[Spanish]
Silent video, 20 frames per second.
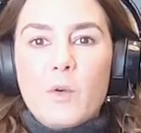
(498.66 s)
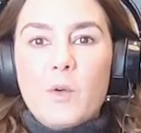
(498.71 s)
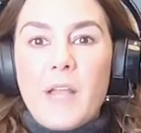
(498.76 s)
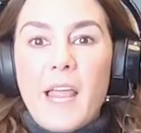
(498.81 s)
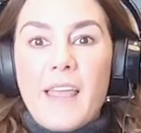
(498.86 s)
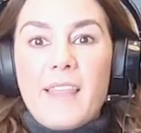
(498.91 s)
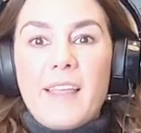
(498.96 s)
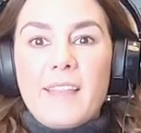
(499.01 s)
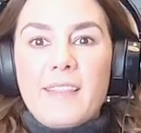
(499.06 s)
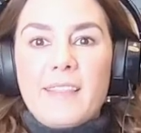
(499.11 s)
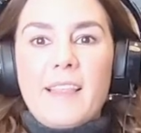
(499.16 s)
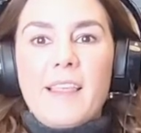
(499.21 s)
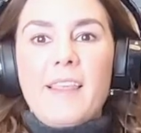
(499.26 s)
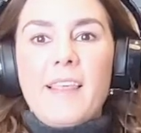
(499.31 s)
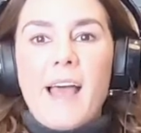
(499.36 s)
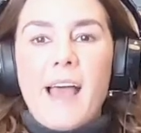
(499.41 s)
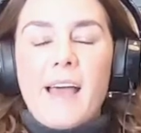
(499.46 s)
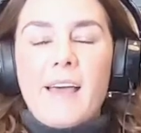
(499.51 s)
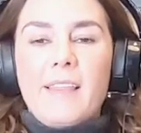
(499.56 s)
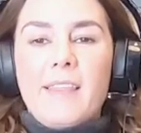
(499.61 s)
una
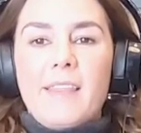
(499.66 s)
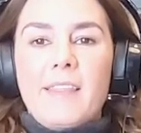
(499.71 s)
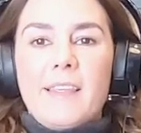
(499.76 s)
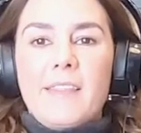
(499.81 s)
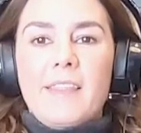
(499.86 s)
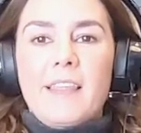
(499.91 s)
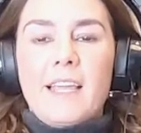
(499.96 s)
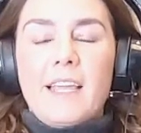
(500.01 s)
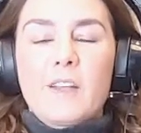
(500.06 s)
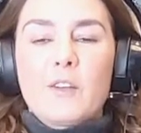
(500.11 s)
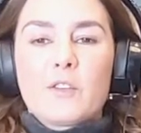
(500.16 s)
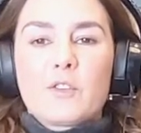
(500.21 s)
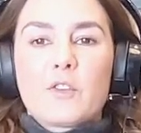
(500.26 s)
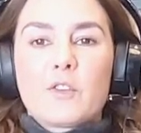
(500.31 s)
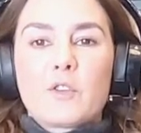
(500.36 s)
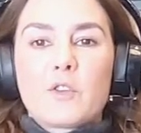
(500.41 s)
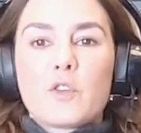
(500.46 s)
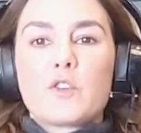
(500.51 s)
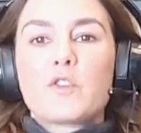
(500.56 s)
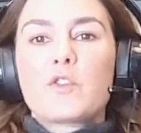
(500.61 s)
identidad de que
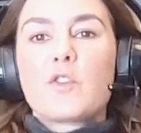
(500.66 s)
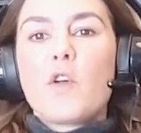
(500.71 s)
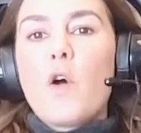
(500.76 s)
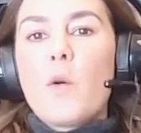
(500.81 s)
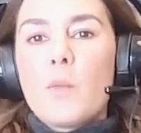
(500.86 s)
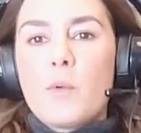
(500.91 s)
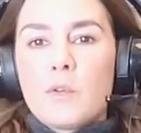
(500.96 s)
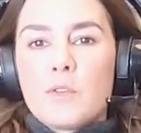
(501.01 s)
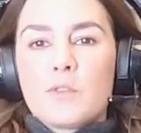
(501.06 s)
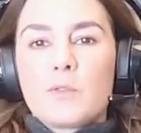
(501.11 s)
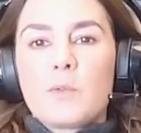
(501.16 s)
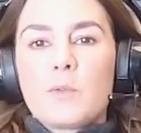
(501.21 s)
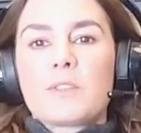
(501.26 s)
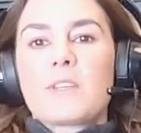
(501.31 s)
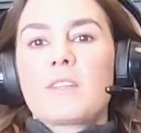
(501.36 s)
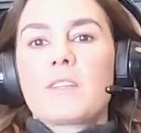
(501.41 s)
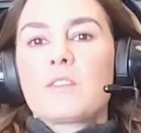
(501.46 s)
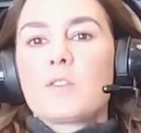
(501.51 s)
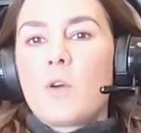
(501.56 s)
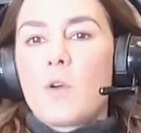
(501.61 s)
nosotros somos
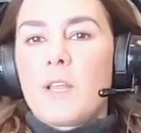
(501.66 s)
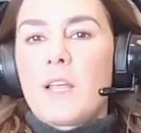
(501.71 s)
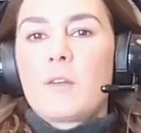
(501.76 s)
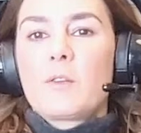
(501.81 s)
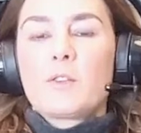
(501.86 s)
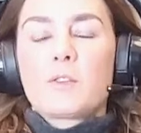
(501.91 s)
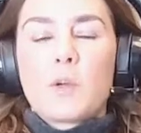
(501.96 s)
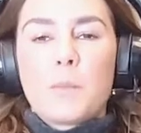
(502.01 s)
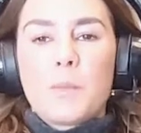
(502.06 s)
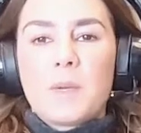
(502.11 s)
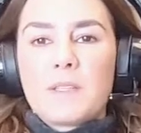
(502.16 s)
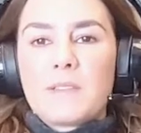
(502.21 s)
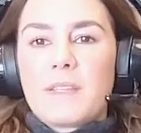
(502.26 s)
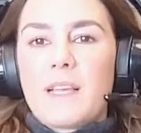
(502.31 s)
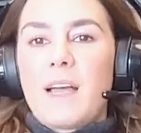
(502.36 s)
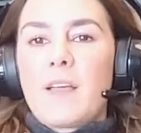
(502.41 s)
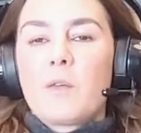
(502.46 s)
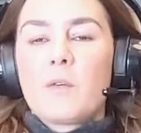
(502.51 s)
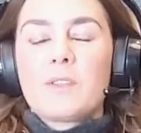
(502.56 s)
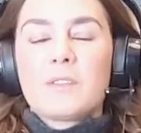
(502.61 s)
nuestra historia, nuestro
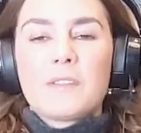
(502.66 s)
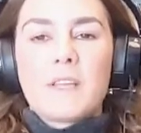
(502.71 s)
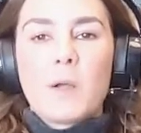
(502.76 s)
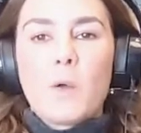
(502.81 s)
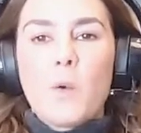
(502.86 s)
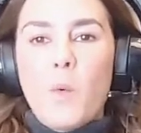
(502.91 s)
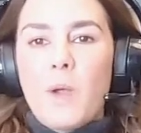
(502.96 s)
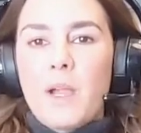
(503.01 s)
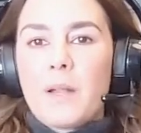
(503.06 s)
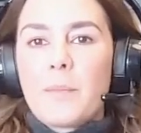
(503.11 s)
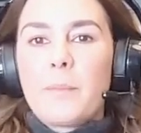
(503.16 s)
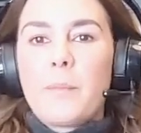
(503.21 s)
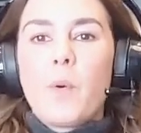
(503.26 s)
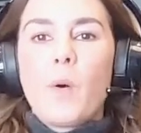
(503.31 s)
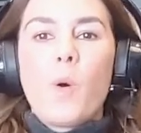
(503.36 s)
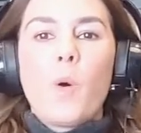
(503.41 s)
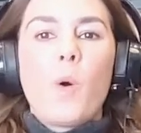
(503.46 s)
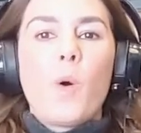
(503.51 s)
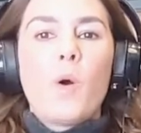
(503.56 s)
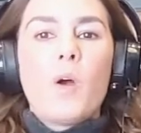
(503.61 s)
pasado, este
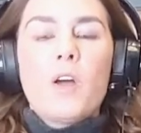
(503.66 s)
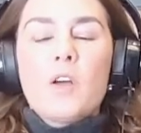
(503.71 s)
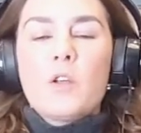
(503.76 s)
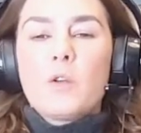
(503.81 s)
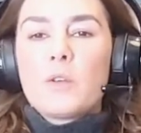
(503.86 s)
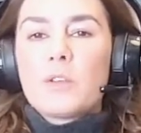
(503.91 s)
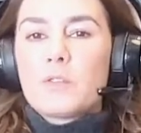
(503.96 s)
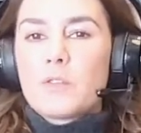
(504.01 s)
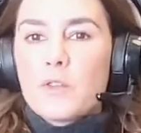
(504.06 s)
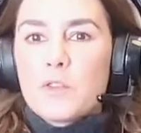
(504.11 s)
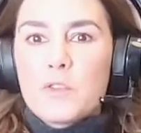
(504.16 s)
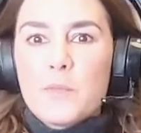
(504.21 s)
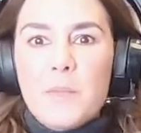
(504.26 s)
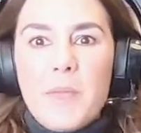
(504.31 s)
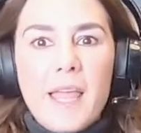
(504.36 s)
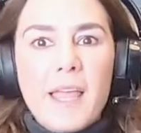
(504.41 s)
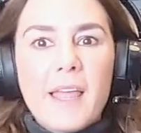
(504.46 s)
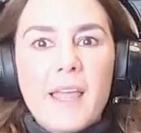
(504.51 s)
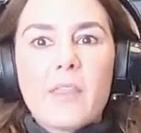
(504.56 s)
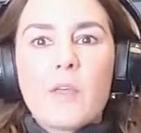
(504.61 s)
cuerpo, nuestros
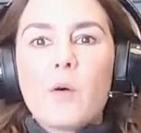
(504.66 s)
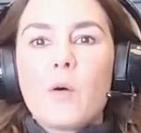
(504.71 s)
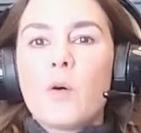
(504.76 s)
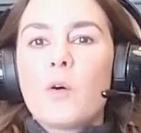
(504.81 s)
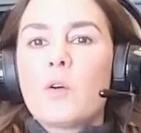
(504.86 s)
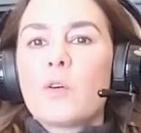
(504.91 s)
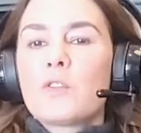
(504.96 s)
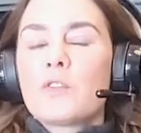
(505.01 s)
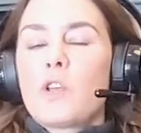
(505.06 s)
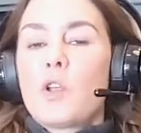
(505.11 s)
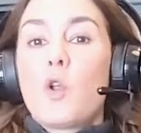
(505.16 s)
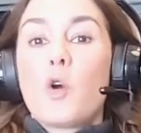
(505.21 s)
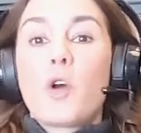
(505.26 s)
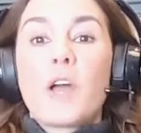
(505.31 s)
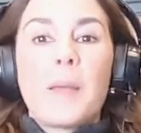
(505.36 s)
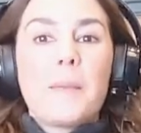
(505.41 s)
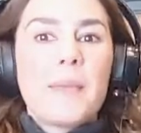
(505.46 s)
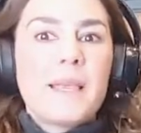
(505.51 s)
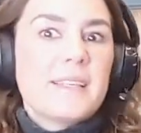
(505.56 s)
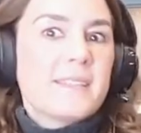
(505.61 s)
miedos, lo
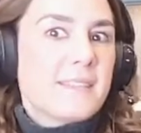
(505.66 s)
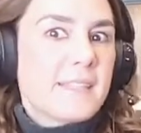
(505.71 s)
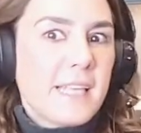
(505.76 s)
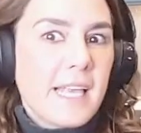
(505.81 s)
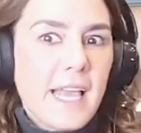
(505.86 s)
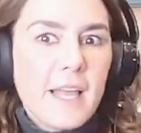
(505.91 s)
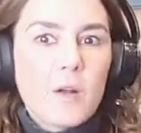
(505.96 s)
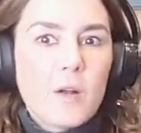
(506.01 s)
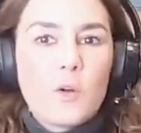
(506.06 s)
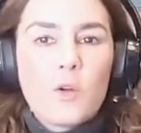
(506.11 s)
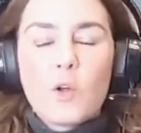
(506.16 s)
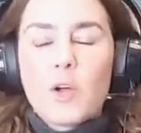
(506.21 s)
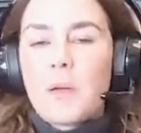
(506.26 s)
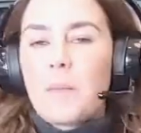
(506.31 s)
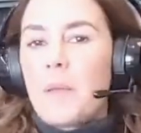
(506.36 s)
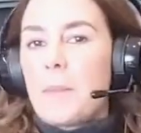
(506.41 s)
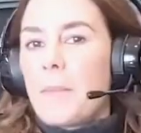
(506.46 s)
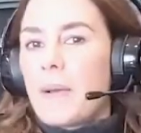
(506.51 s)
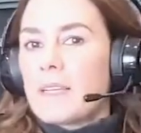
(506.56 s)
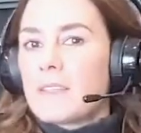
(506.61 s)
que me hicieron, lo que
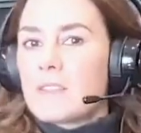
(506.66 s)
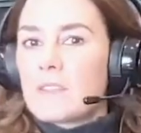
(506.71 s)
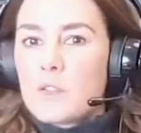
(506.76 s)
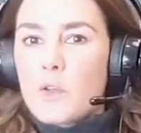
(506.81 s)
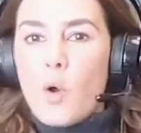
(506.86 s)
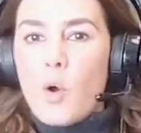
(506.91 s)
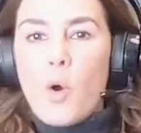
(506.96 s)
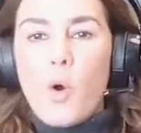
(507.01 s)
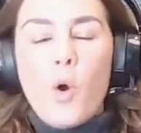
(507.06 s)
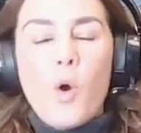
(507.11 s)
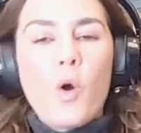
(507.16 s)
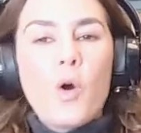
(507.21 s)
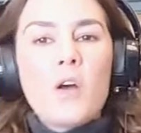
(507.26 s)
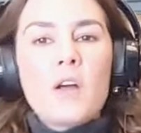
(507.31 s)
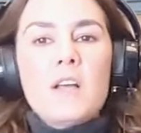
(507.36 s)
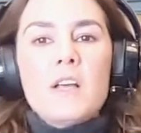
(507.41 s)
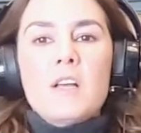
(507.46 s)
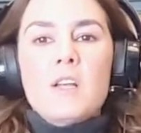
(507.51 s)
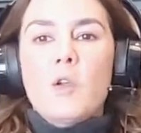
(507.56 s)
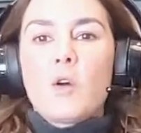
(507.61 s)
me pasó,
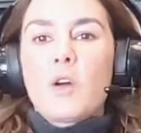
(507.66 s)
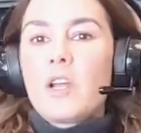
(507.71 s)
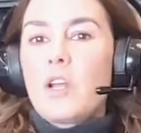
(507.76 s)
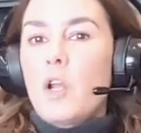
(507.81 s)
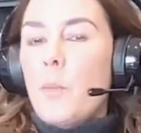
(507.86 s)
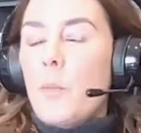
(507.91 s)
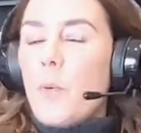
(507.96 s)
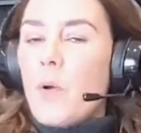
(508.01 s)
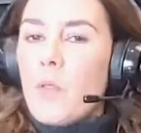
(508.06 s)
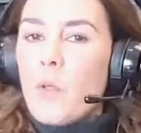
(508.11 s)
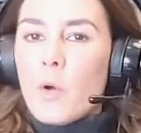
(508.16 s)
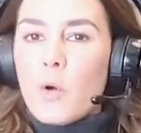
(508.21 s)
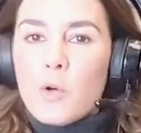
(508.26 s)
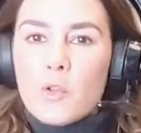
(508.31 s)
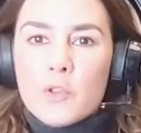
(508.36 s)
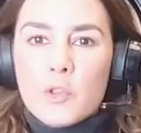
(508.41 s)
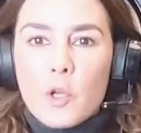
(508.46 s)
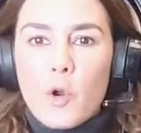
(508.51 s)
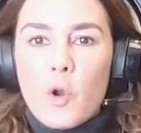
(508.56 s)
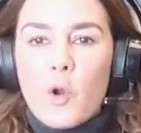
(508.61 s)
lo que no puedo
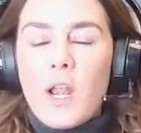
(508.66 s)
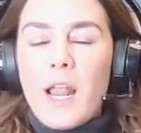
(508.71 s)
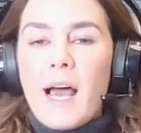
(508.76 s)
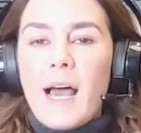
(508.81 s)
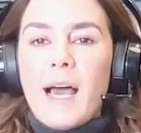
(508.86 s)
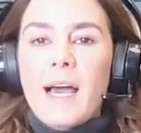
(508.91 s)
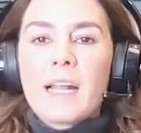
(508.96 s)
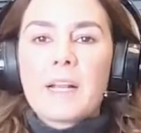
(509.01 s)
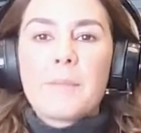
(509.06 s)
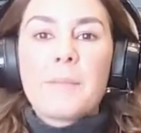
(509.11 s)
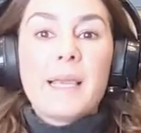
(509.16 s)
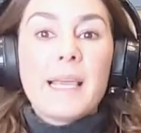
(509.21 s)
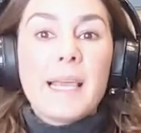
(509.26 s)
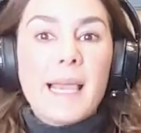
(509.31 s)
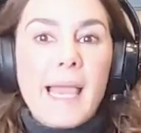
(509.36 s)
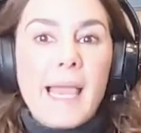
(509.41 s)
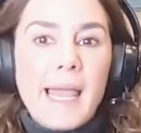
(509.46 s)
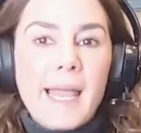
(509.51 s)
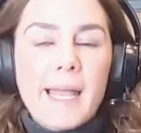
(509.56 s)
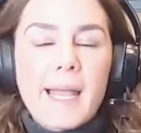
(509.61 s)
controlar, mi
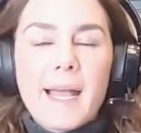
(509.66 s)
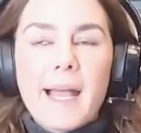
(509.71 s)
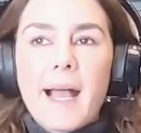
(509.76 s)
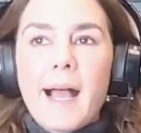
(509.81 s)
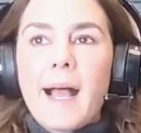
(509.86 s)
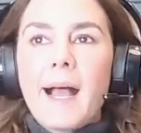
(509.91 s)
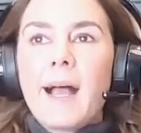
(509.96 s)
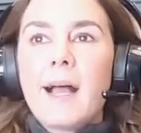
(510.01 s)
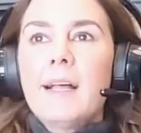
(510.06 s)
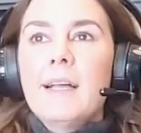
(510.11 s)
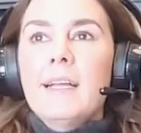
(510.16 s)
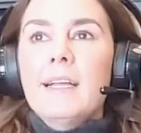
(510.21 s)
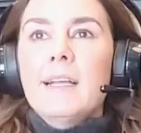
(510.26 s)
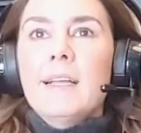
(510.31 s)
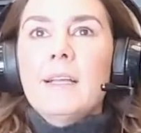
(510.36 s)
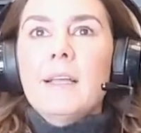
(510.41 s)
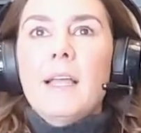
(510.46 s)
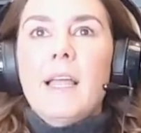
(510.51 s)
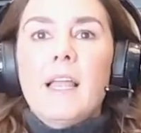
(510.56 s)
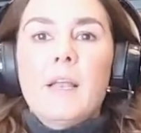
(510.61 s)
queja,
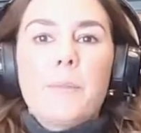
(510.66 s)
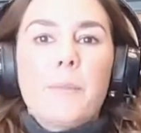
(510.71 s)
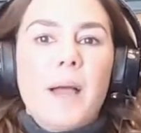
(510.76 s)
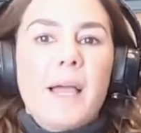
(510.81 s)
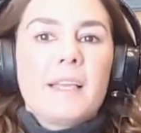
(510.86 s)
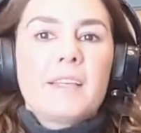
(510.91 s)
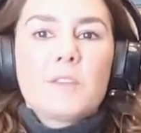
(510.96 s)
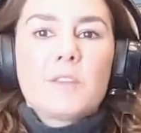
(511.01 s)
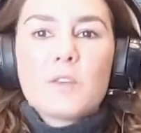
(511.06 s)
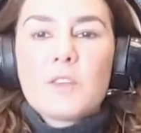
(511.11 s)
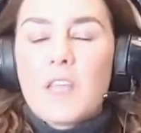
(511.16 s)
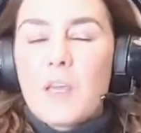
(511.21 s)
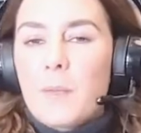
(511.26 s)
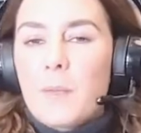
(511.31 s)
el país donde